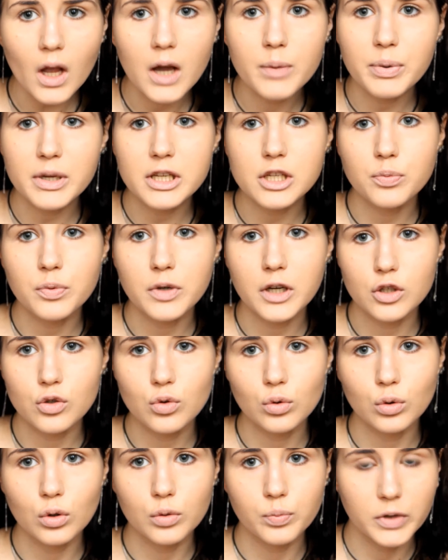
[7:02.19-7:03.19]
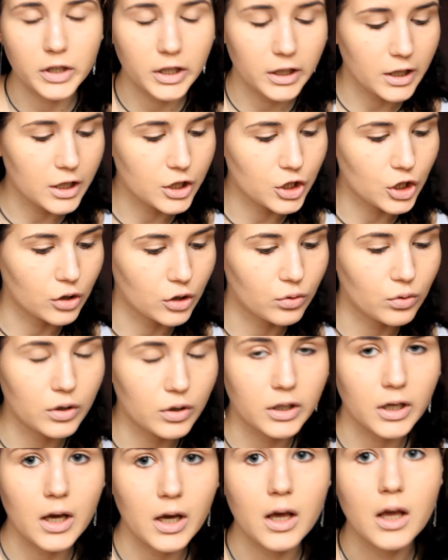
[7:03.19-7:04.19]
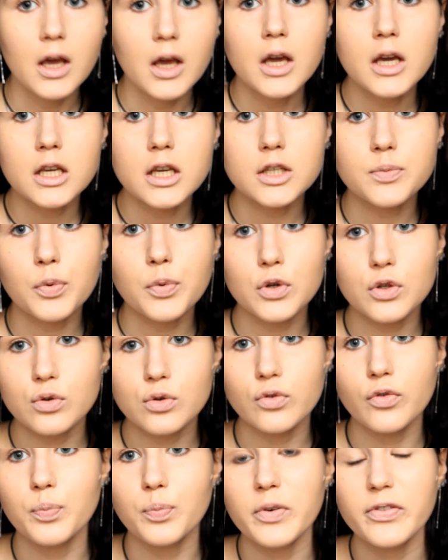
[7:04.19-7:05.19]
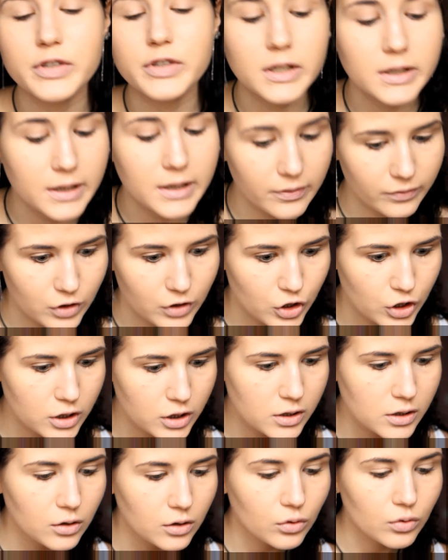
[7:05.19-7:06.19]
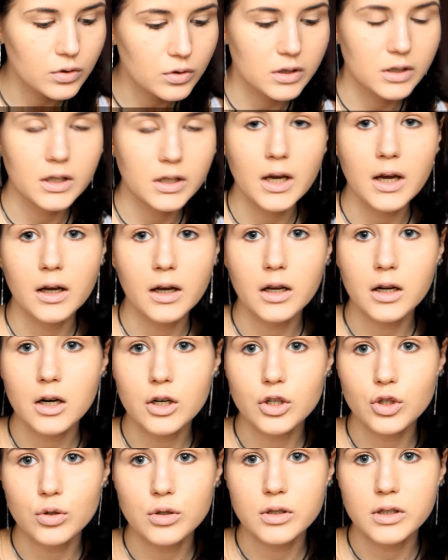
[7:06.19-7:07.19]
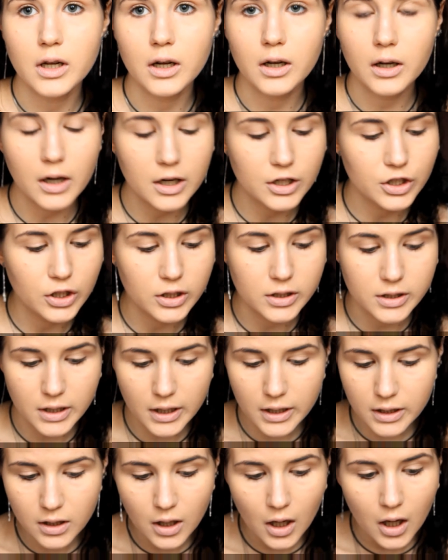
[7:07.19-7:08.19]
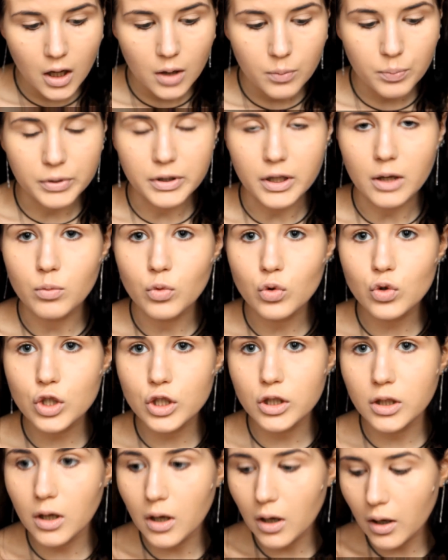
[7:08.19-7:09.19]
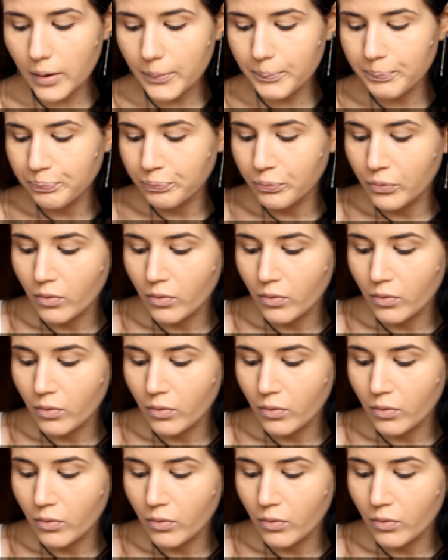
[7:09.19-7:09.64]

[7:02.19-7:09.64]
Опять же покажу тот макияж, который я использую в повседневной жизни, то есть я крашусь так каждый день, потому что